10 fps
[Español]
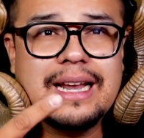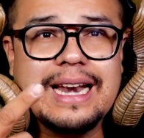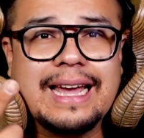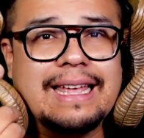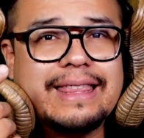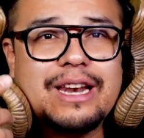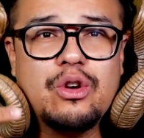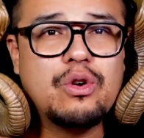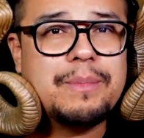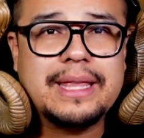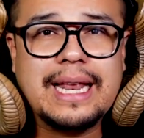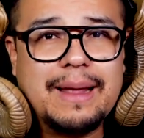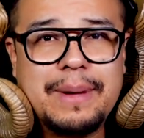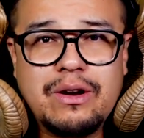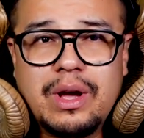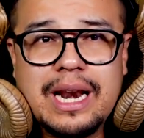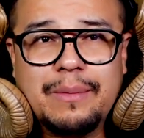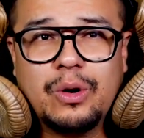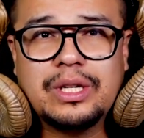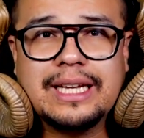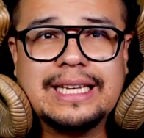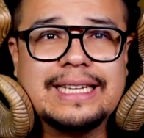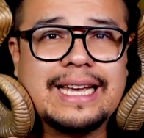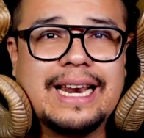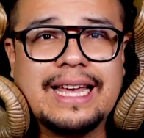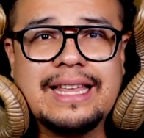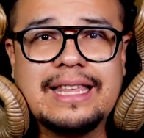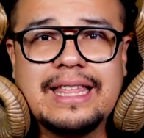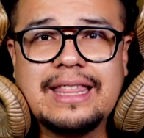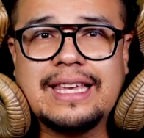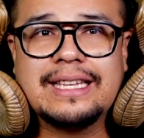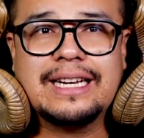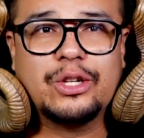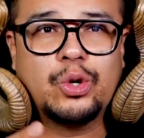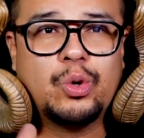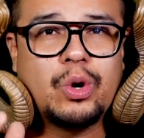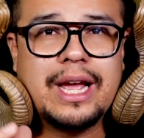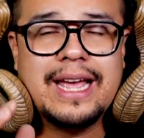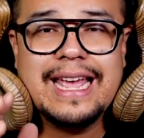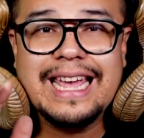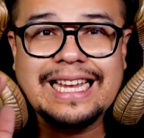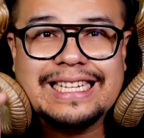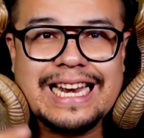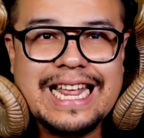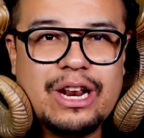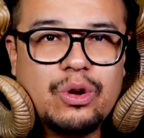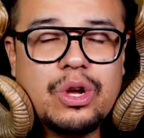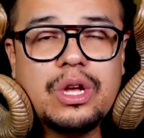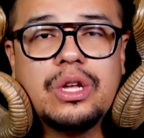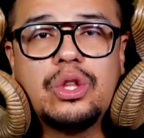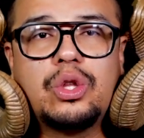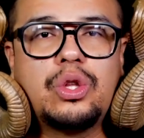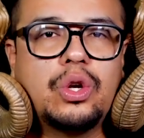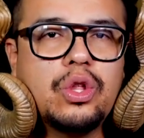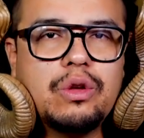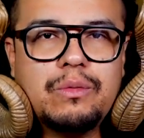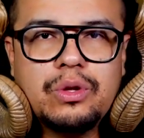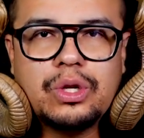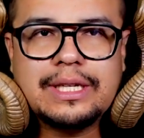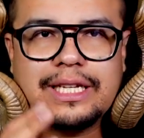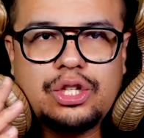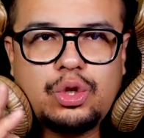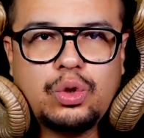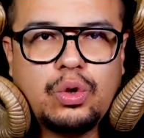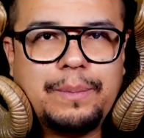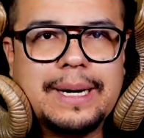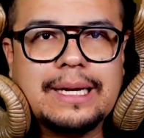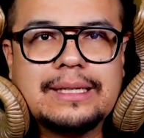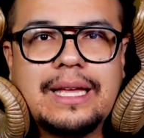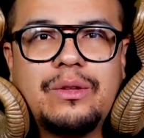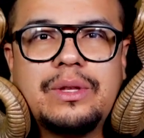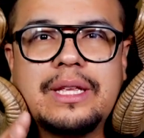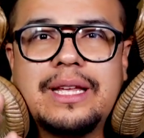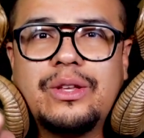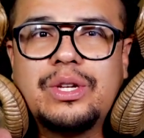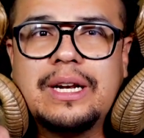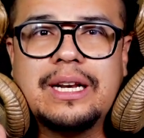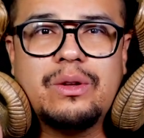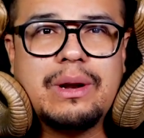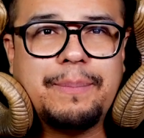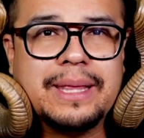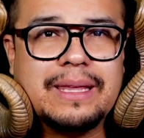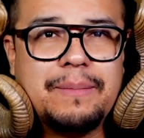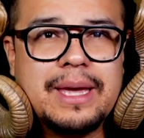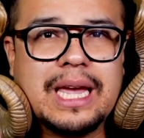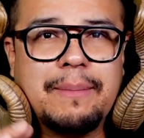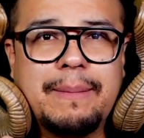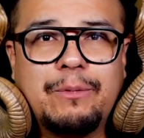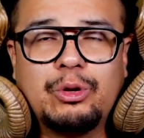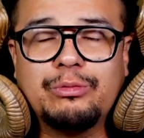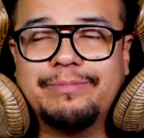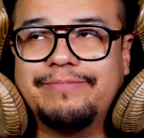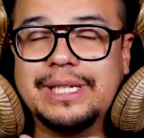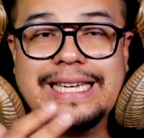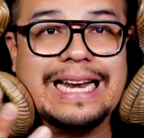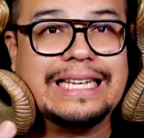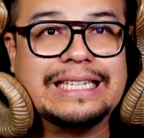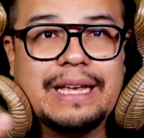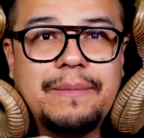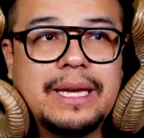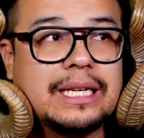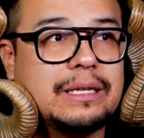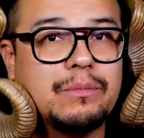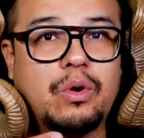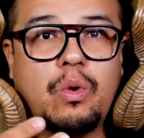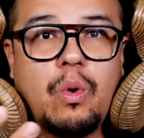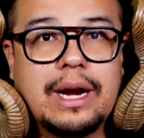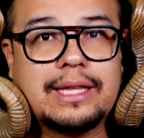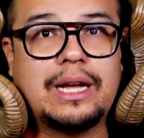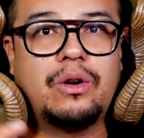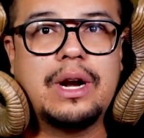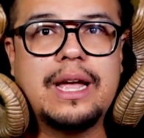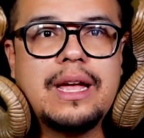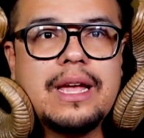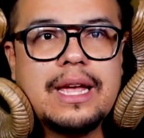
La gente no mete la mano a la bolsa y saca la cantidad que se les ocurra. Es enero. Todo el mundo está súper gastado intentando salir de una pandemia que va por su, ya ni sé, vigésimo cuarta ola,